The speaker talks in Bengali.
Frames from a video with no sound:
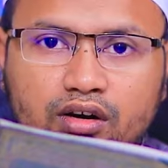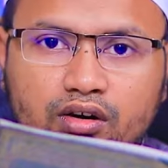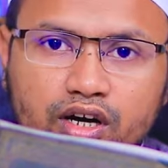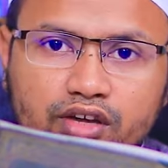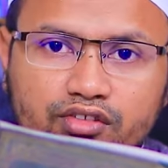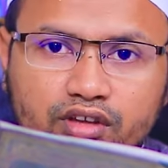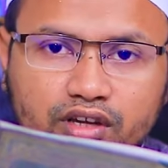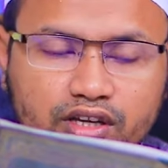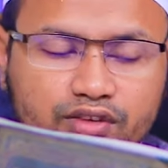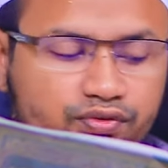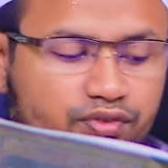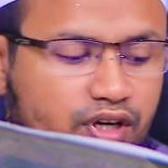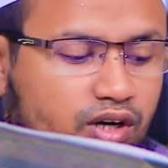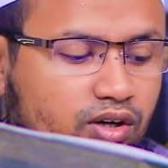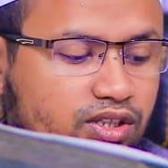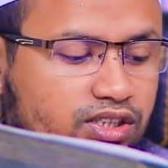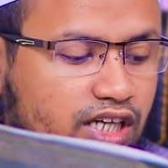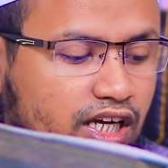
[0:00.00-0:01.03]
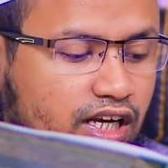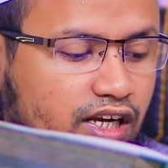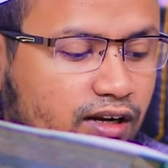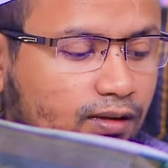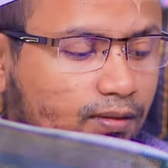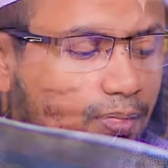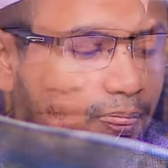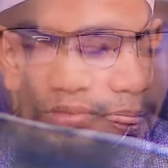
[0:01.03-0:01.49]
হয় জঈফ না হয় জাল
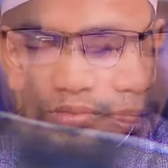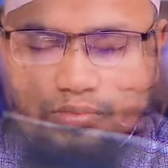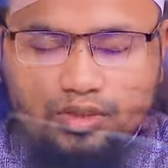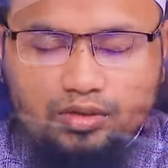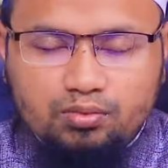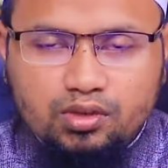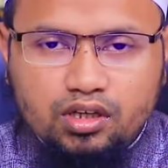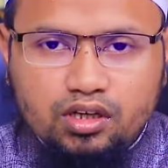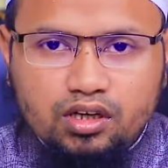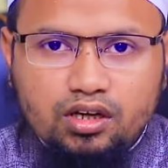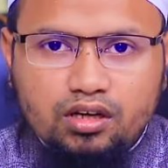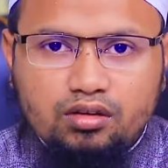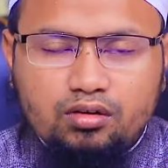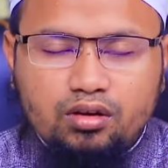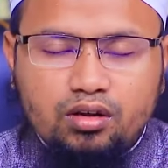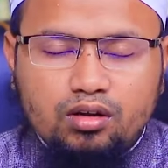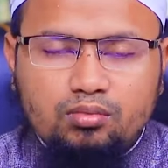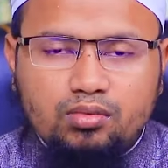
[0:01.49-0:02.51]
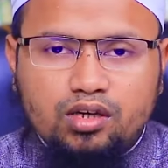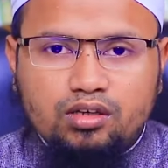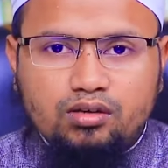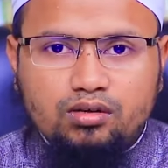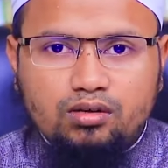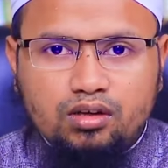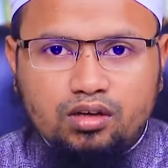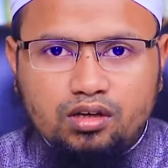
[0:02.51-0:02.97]
বিসমিল্লাহ রহমান
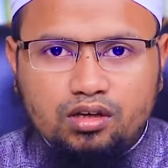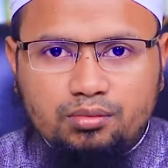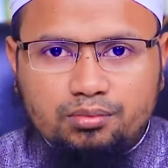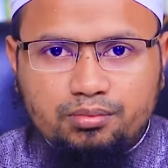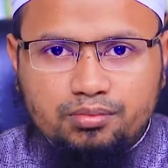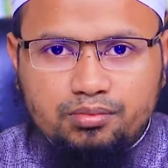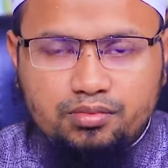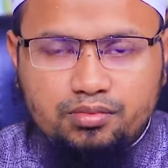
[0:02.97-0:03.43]
রহিম